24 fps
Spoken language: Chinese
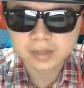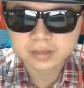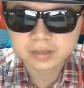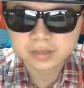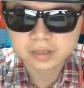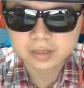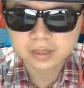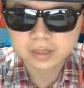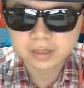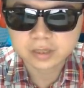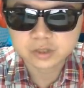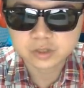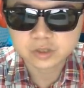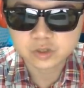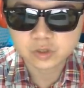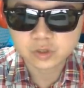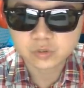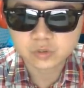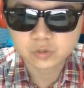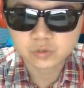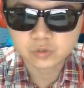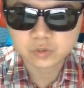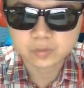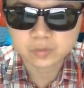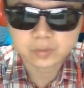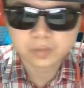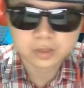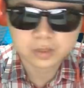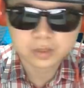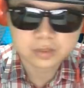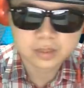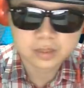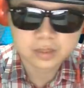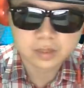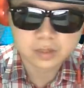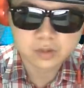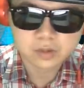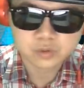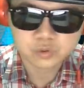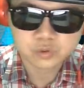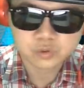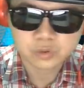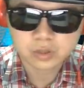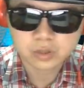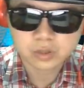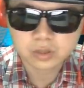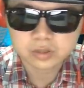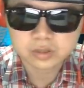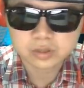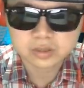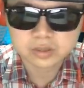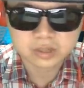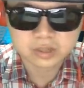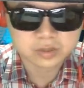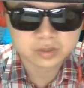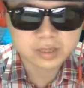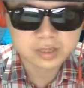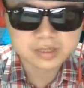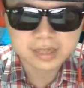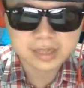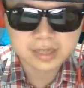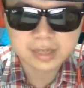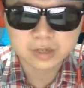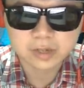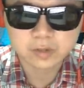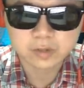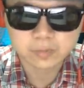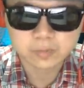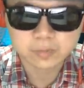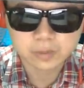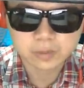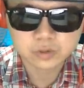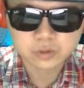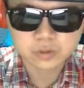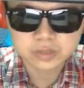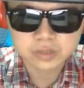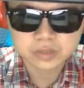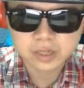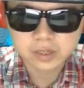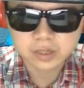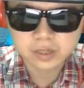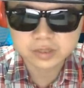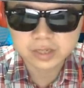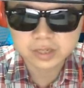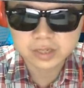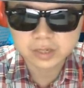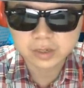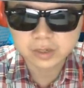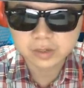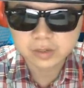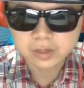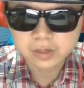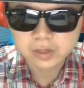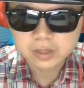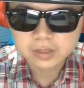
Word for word: 这个钟玉敏生说小戴加油，没错，加油加油。